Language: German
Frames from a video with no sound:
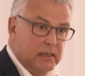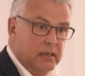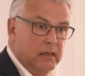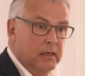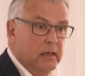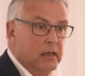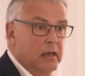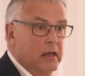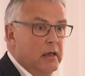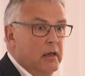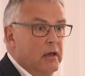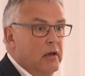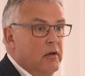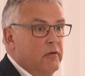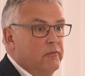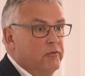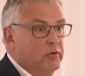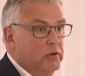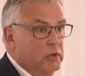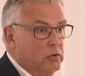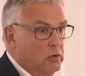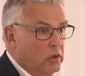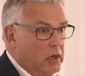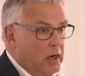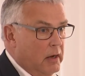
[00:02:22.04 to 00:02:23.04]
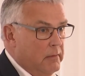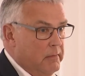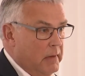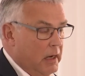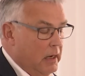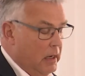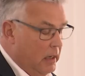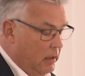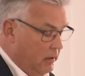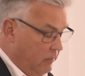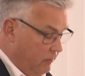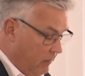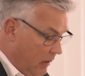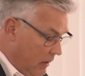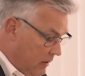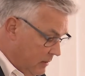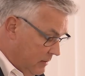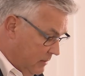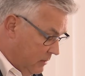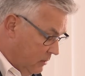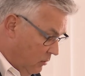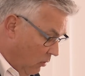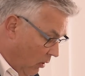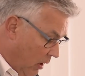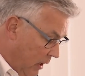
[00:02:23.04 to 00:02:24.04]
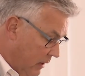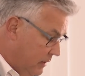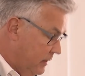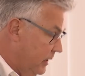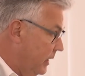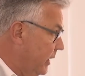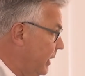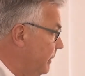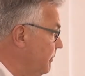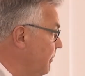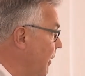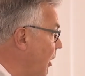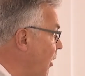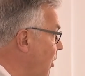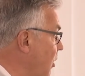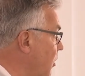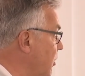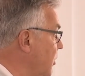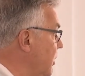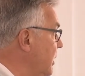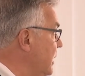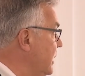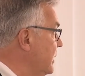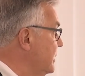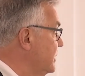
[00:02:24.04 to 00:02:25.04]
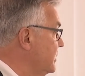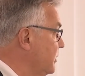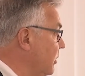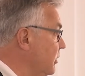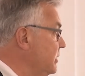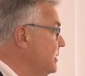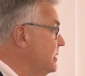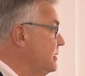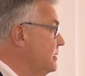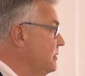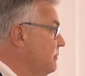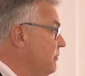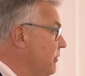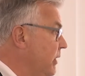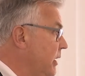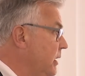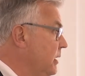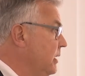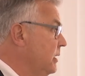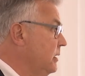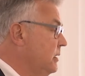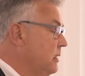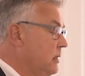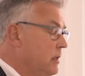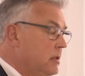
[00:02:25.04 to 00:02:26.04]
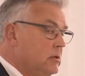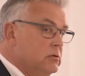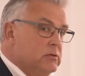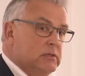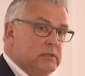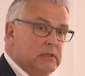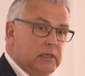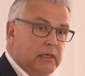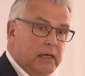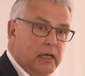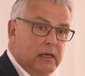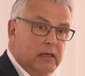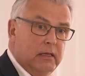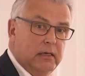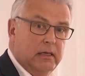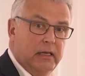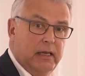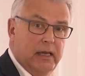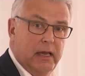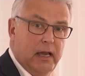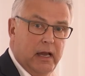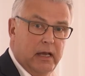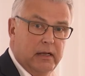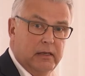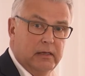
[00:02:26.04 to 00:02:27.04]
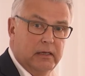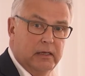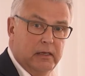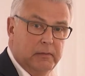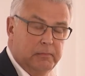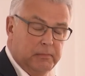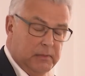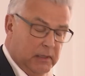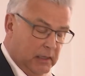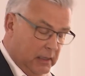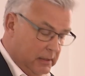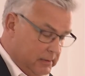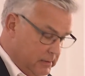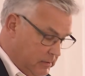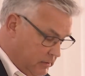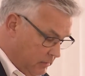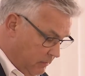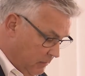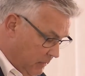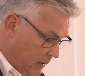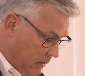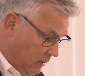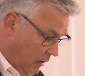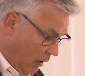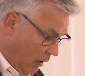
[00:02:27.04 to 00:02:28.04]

Auch das Land selbst habe derzeit keine freien Mittel. Klaus Freitag wurde mit der Situation